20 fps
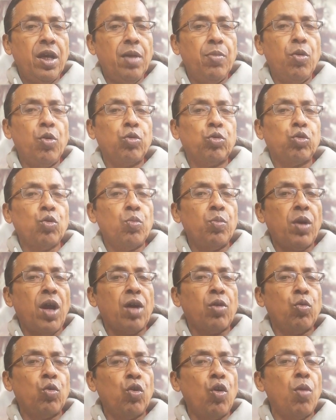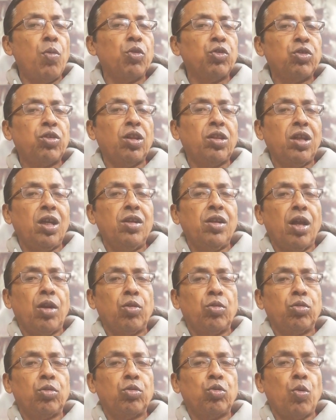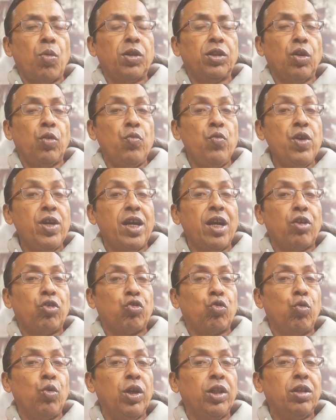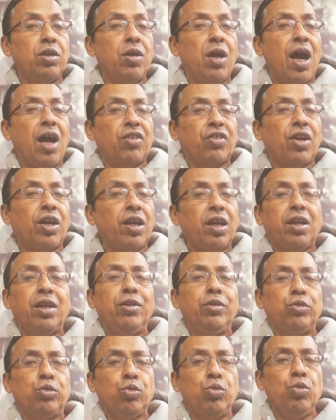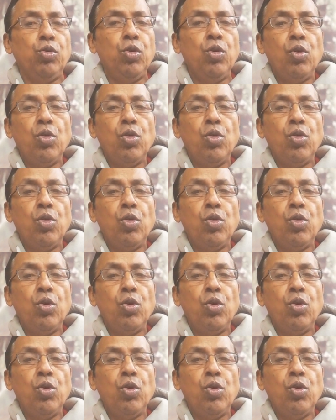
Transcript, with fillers: এবং তোমরা কোনো অবস্থাতেই যেন তোমাদের উইকেট ছুঁড়ে দেওয়া আশাটা কিন্তু